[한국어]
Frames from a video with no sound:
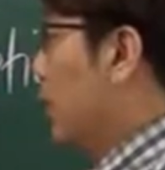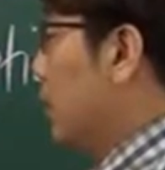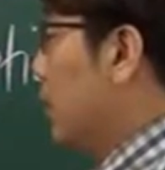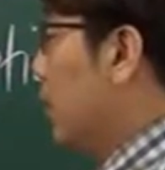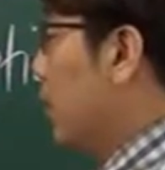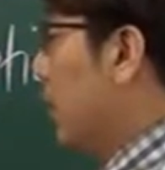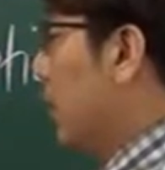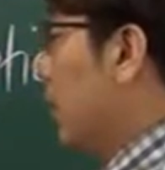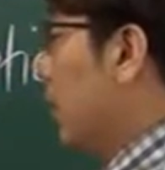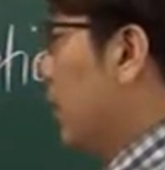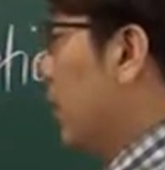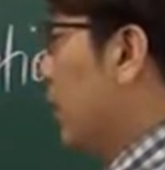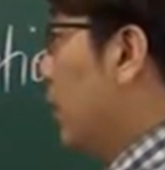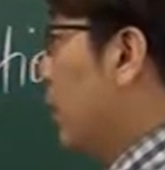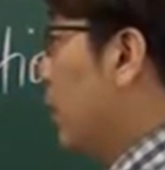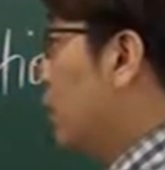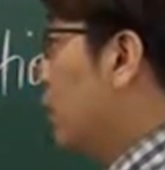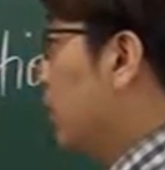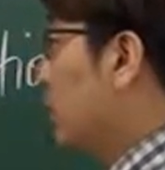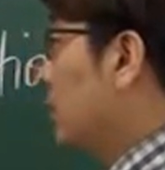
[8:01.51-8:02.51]
그다음에
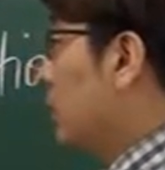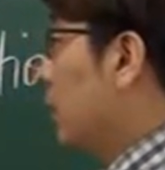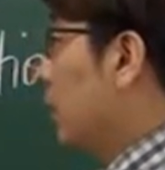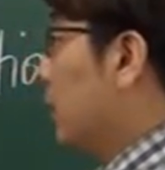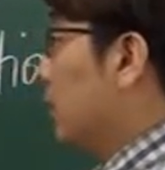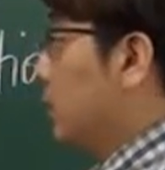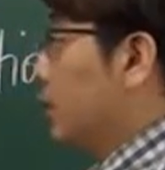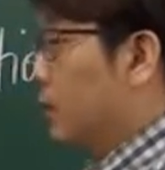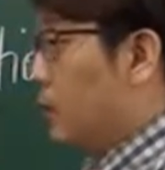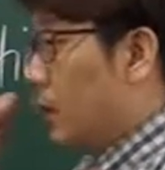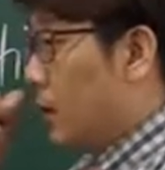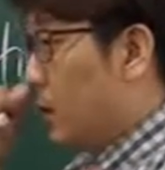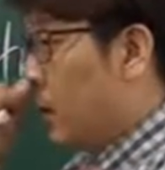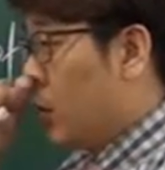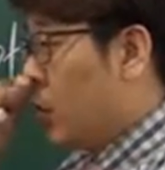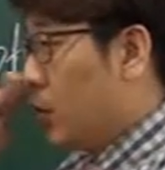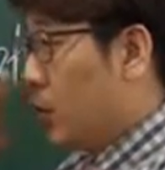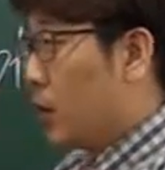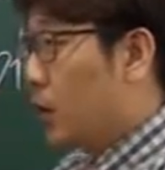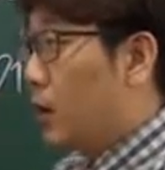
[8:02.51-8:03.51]
어, 두 번째는
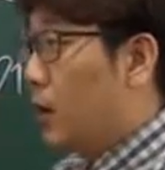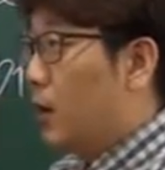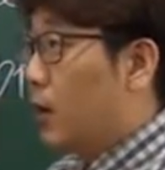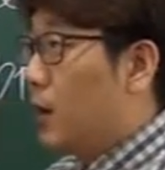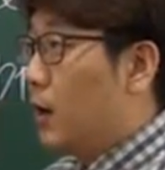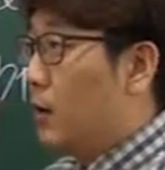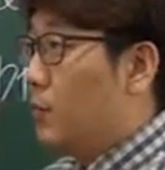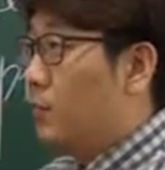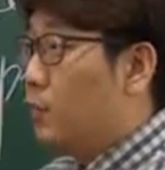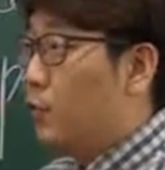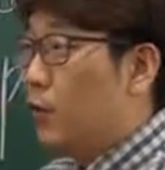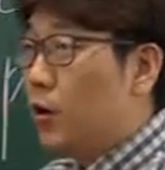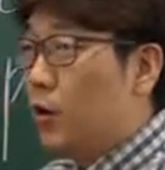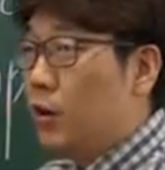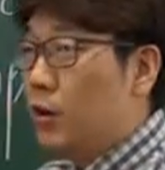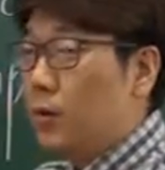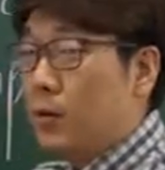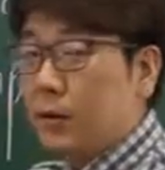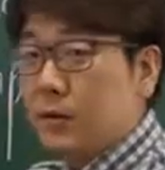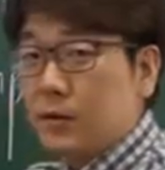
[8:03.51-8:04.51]
우리가 어,
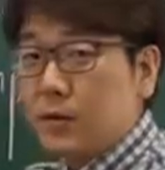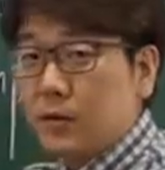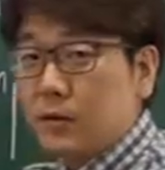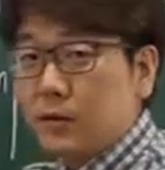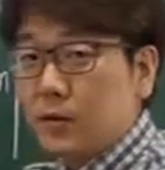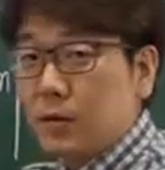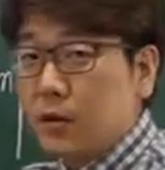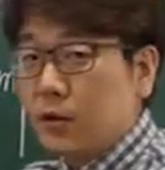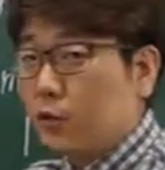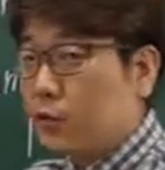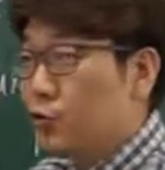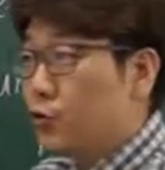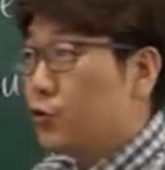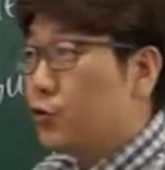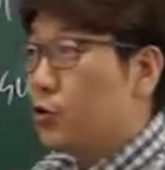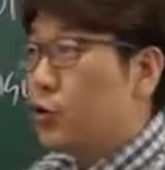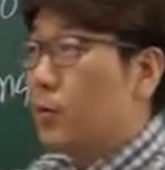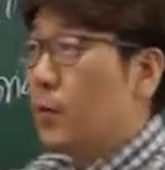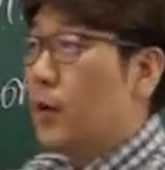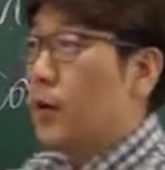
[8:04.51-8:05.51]
물건을 만들어서
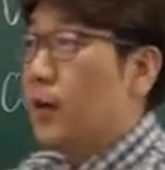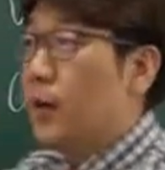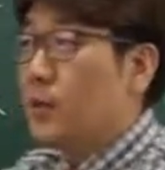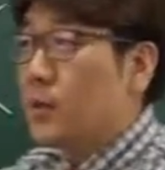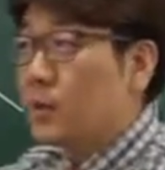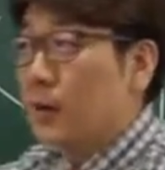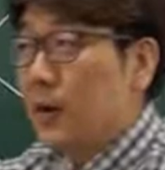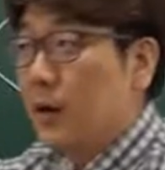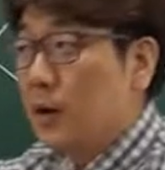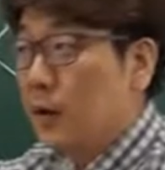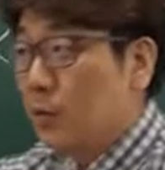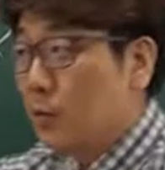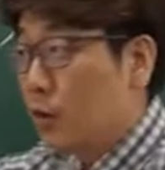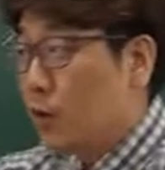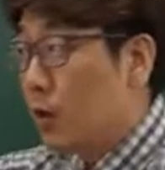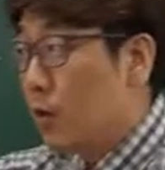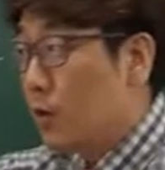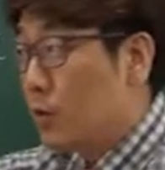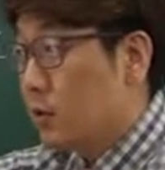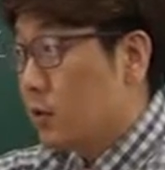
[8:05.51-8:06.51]
수출도 많이 하지만
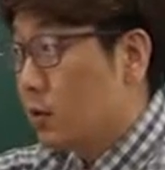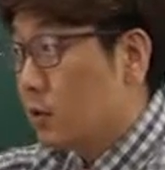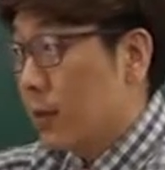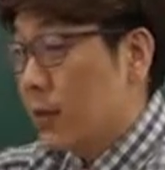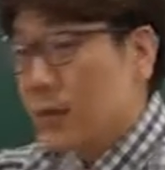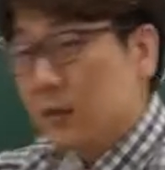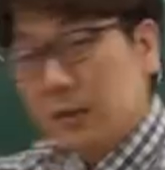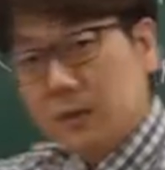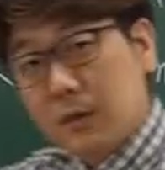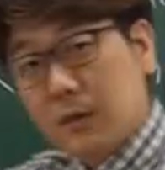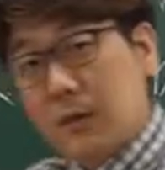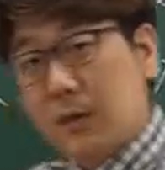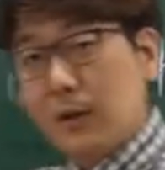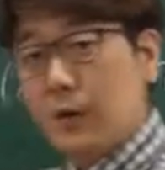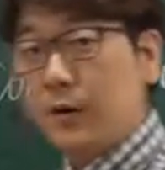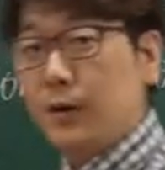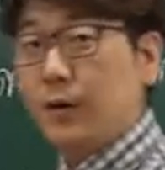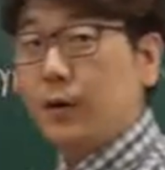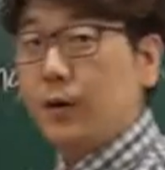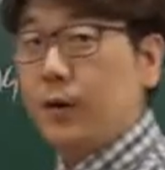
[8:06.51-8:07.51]
우리나라 사람들 많이
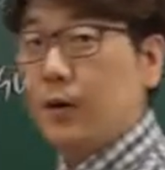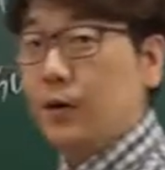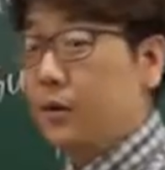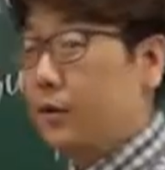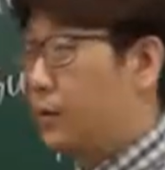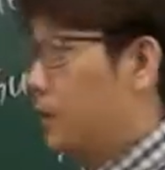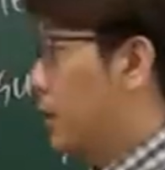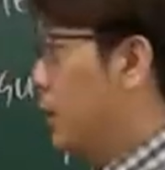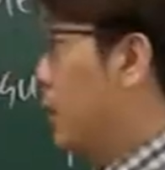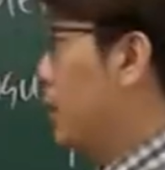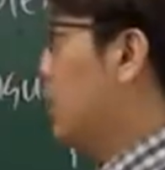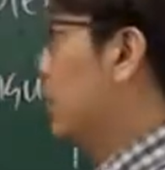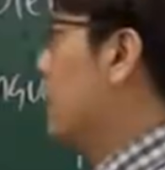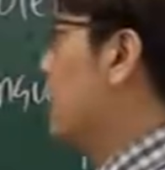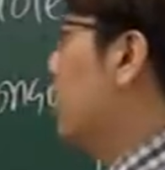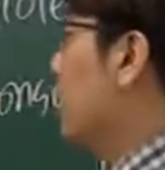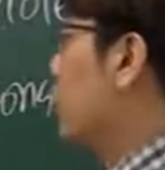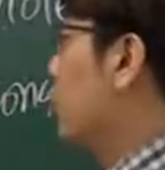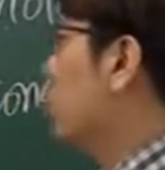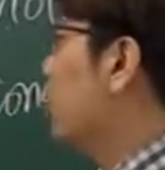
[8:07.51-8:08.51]
쓰잖아요. 그래서 이게
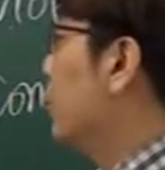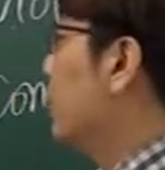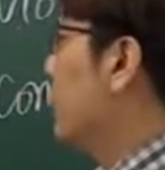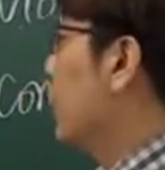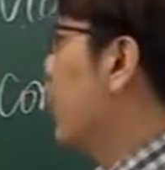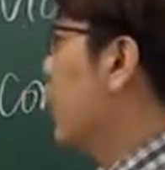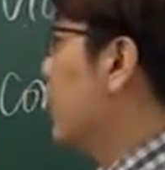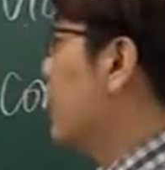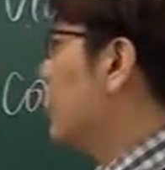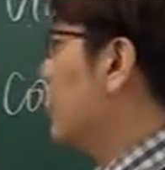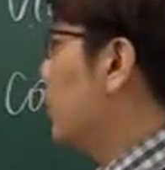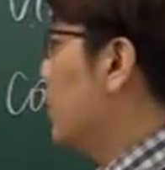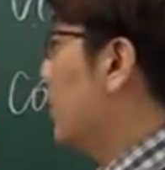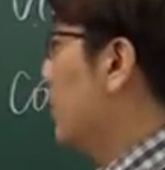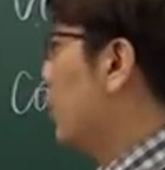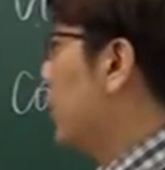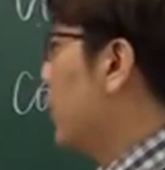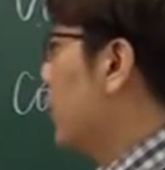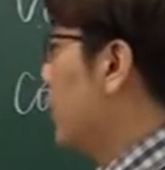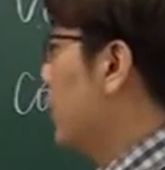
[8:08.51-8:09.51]
국내의
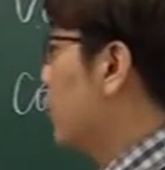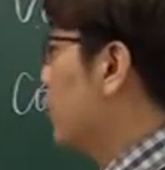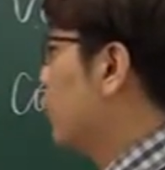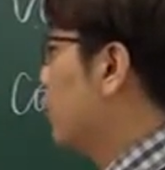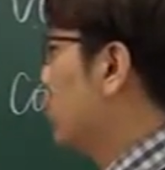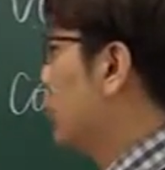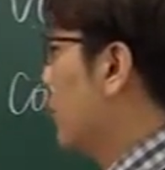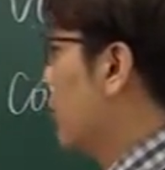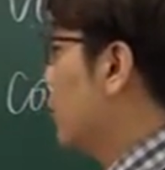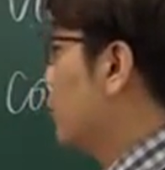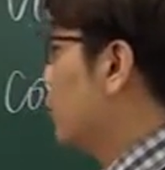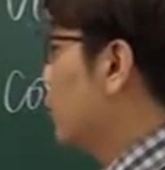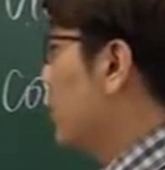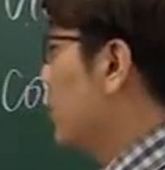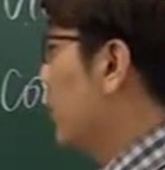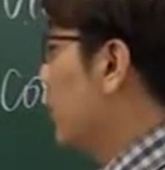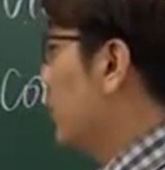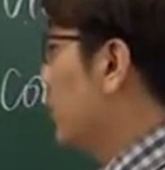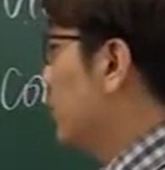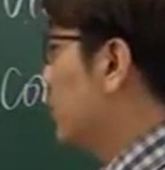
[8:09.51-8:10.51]
소비라고 해요. 국내의
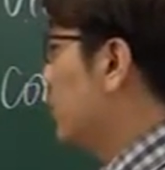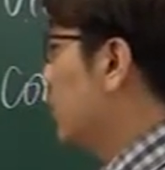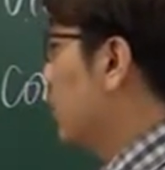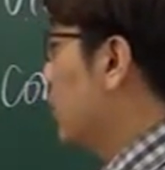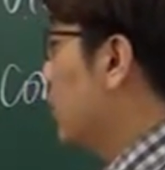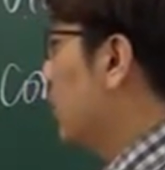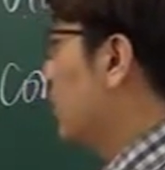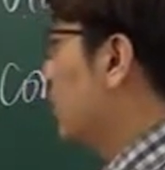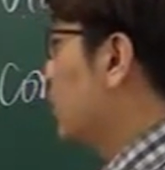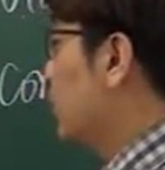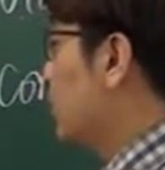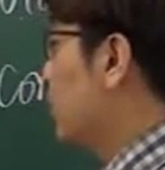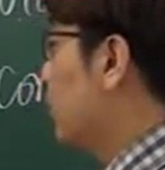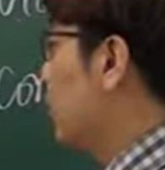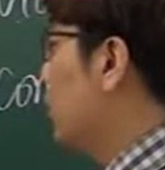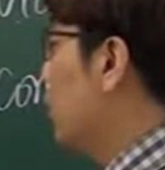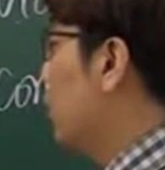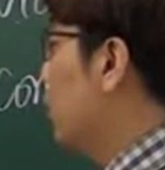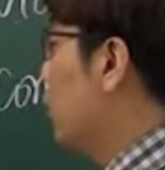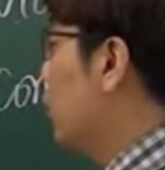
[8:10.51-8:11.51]
소비. 그래서 좀
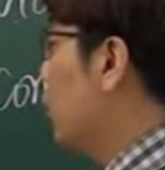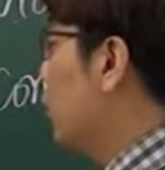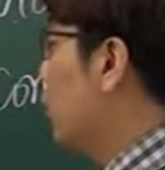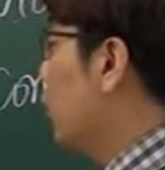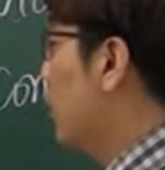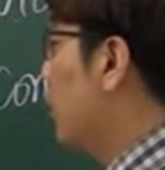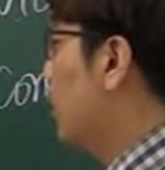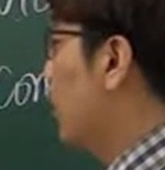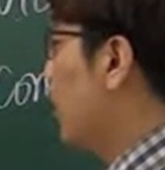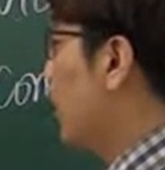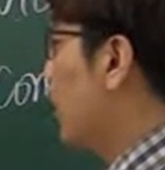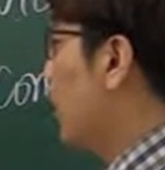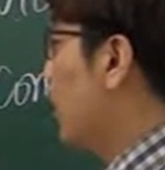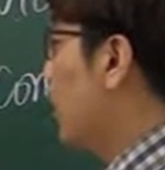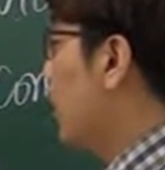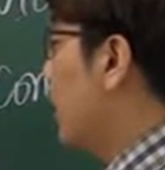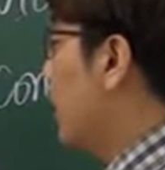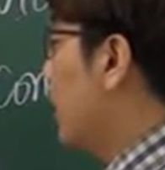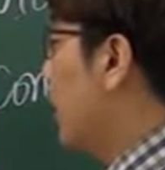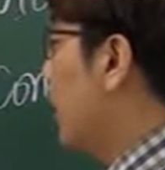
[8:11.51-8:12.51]
전문 용어로
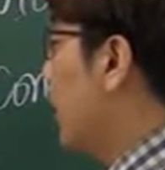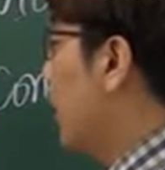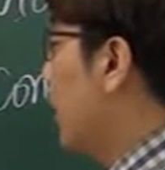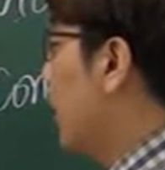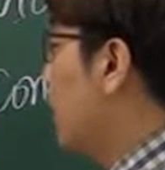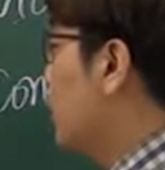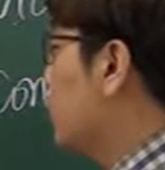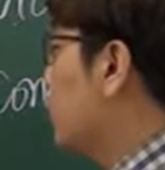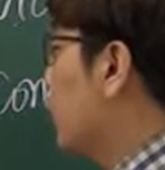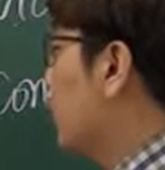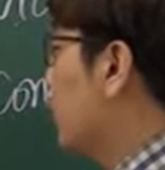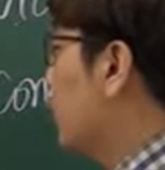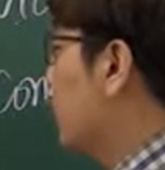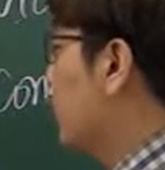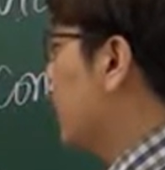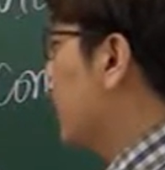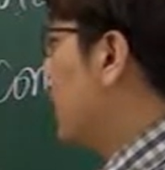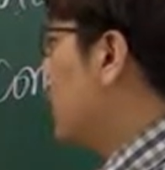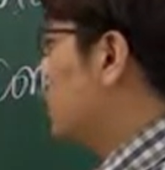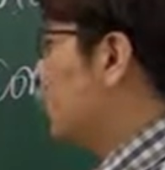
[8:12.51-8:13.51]
아, 내수라고
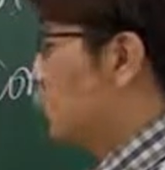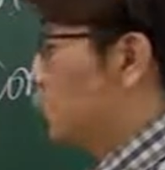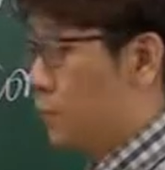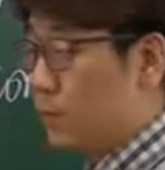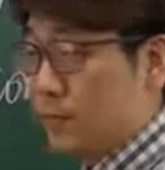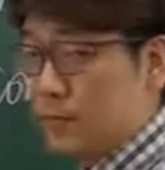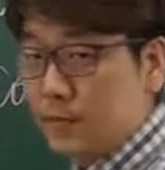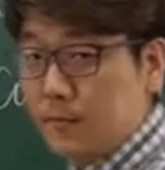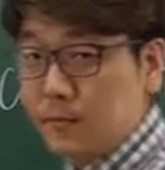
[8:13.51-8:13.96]
하면 내수.